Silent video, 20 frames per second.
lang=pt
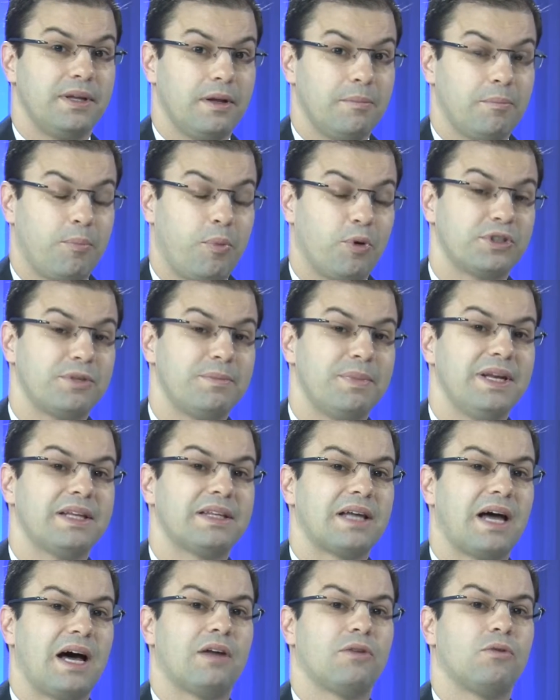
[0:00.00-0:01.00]

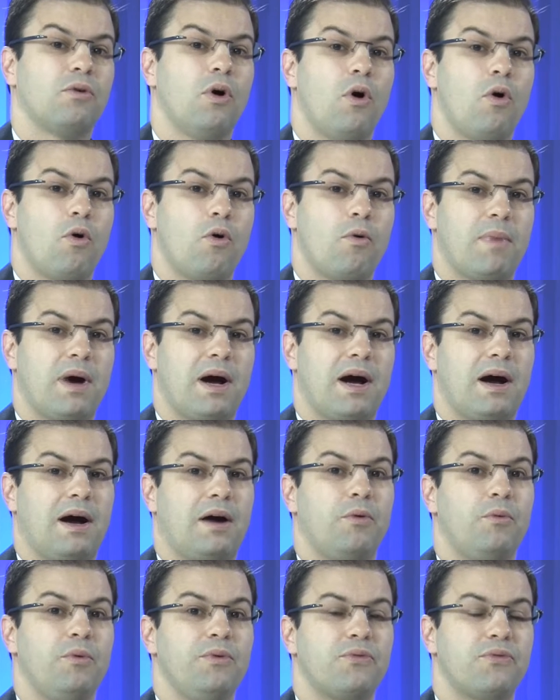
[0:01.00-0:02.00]
possibilitado
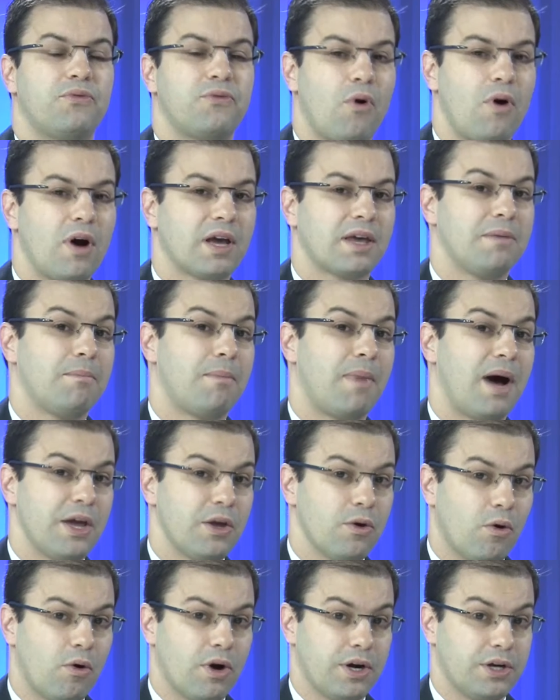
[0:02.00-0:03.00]
uma, um enfoque
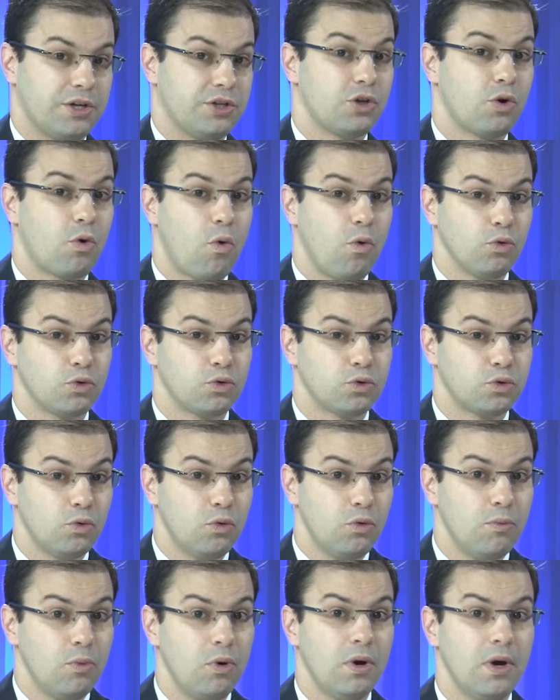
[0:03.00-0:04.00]
maior de
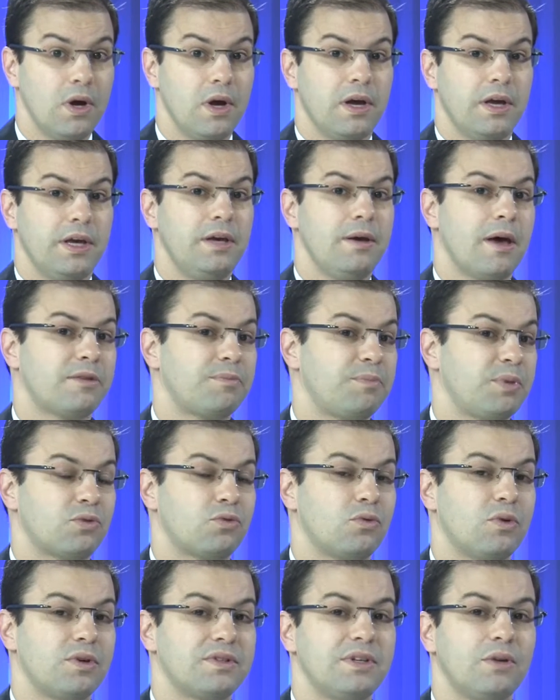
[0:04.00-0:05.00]
consumo e as
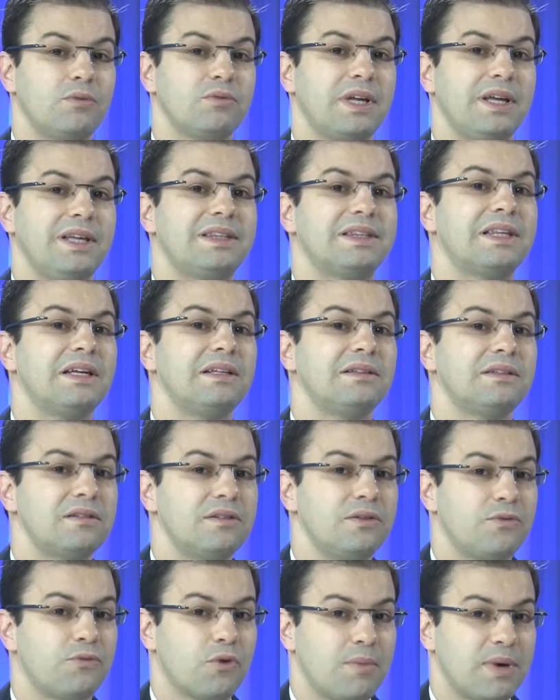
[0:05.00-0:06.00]
pessoas não têm tantas
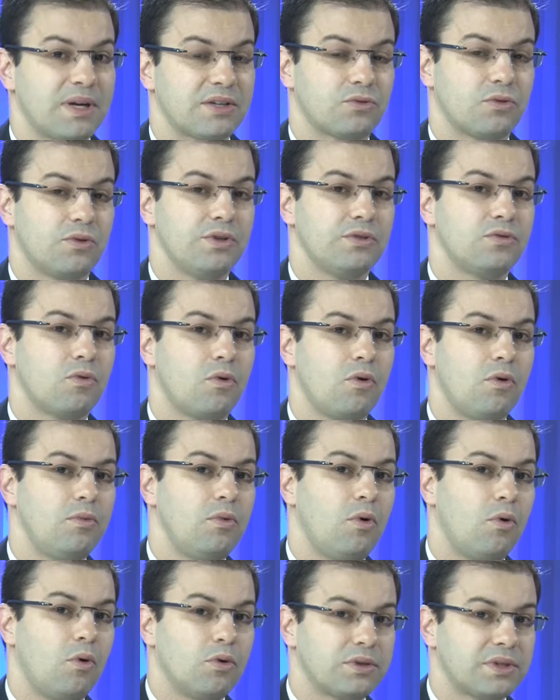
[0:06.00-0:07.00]
informações
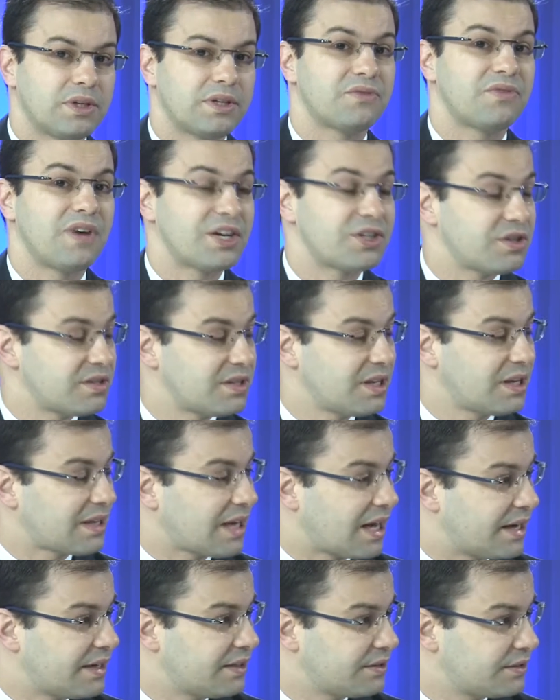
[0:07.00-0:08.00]
como outras faixas
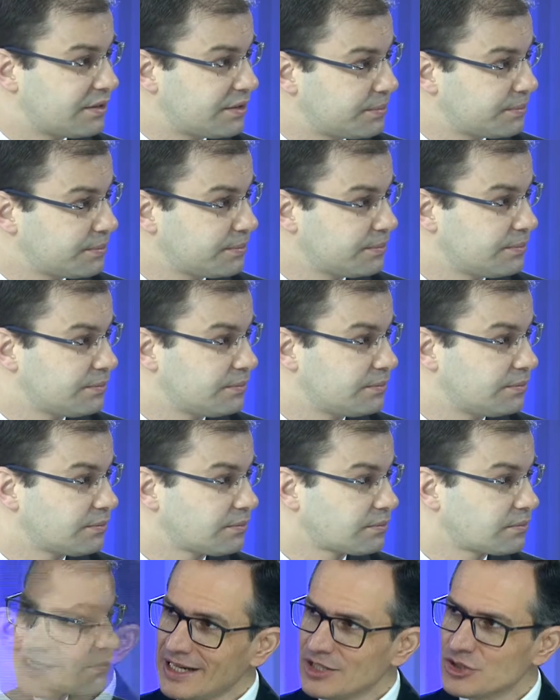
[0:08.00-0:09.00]
etárias.
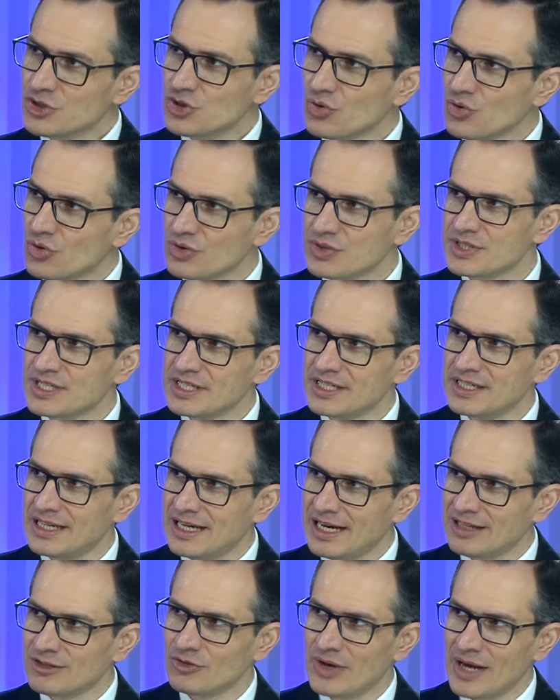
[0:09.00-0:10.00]
Crédito
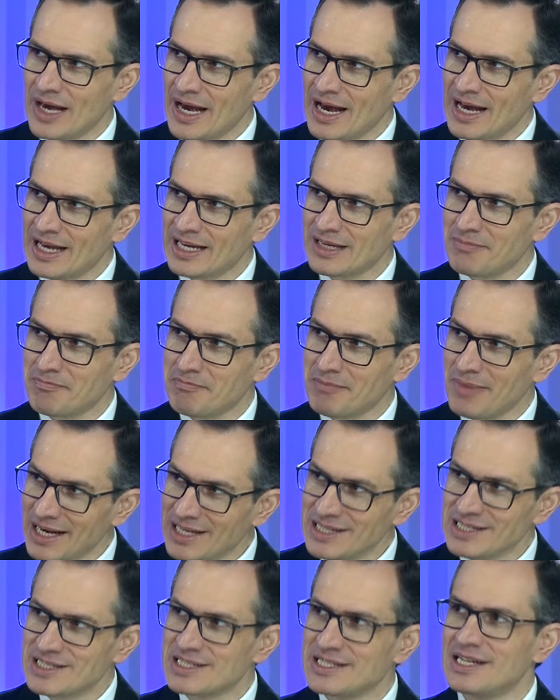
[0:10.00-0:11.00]
consignado é a área
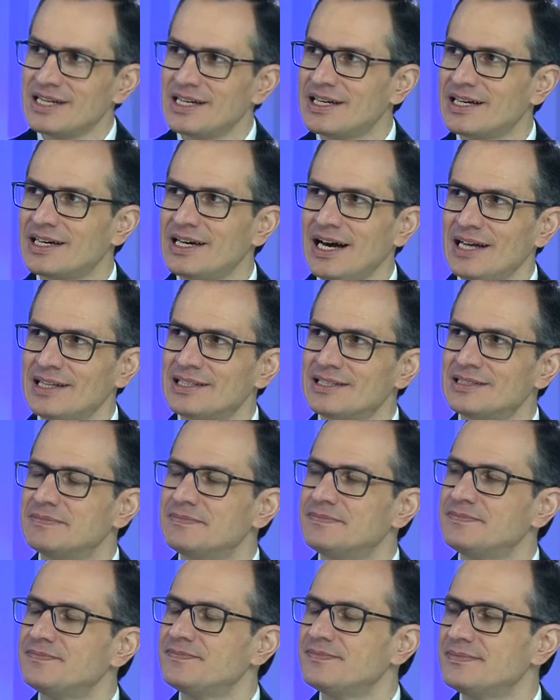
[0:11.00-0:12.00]
mais delicada
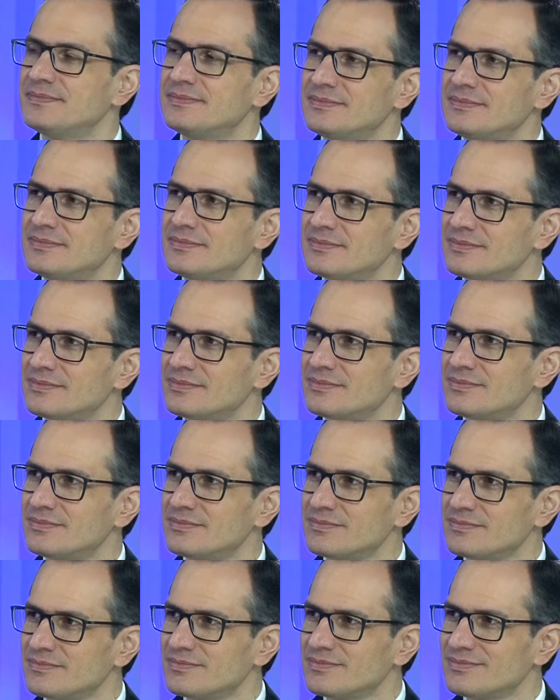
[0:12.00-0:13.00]
você foi ao
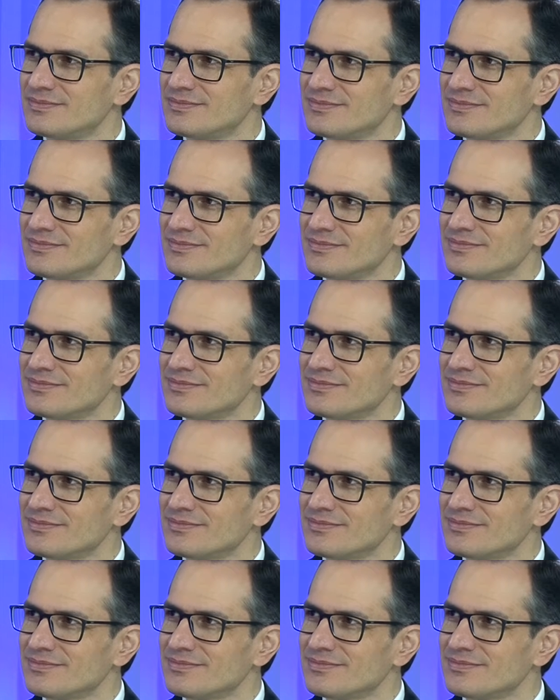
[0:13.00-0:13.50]
ponto, Ronaldo.